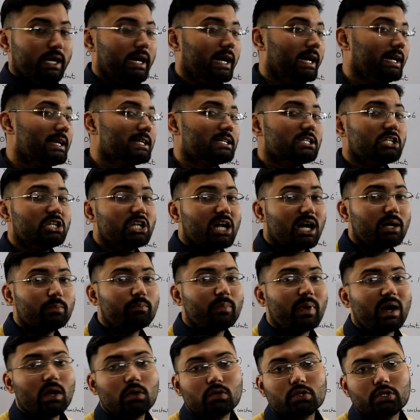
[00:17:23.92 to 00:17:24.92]
इट इज नॉट
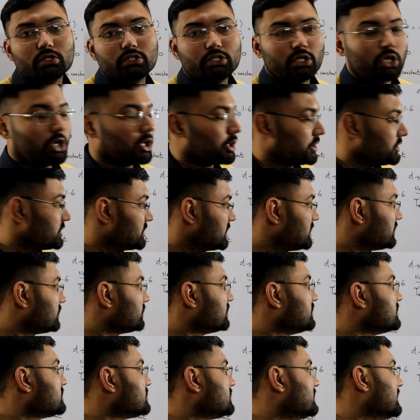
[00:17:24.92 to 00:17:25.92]
बाउंड टू दी ऑरिजन तो
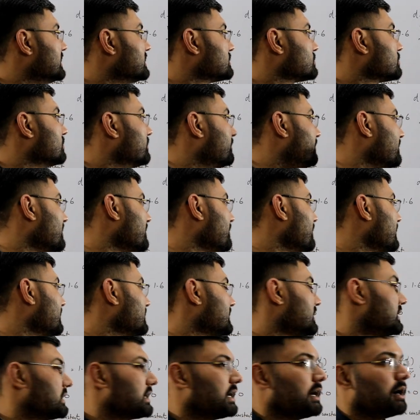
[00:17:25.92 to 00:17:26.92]
इसलिए इसको फ्री
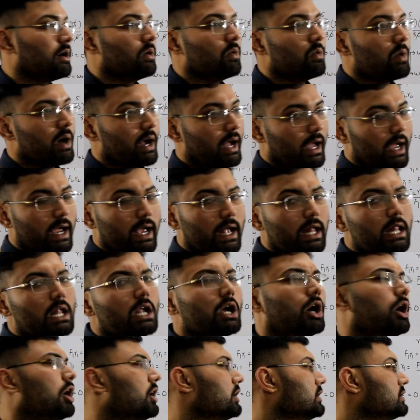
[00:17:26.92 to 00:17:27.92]
वेक्टर कहा हुआ है
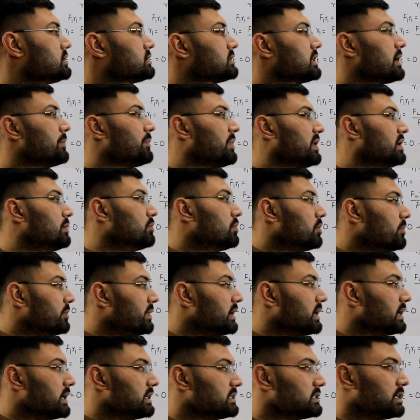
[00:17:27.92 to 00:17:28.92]
और इस कपल
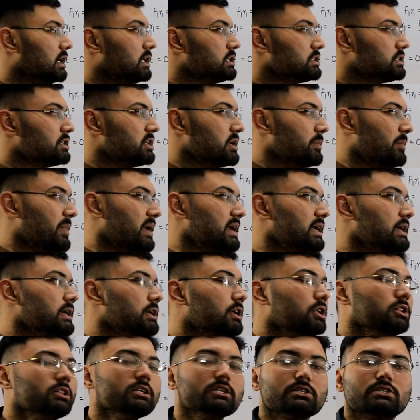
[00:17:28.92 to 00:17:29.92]
मोमेंट इज ऑल्सो डिपेंडेंट
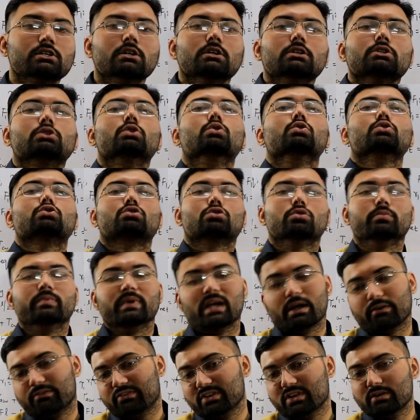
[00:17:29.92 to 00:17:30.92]
ऑन दिस तो उसको
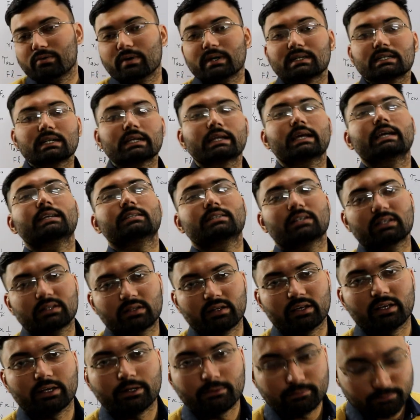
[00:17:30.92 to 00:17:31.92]
भी आप फ्री वेक्टर कह
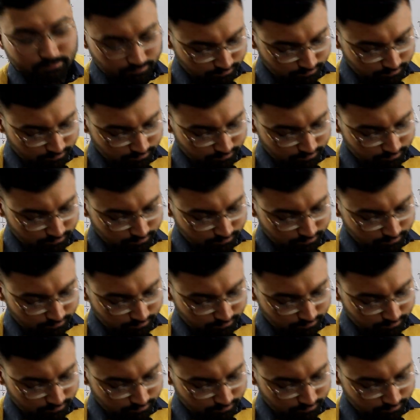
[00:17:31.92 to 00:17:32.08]
सकते हैं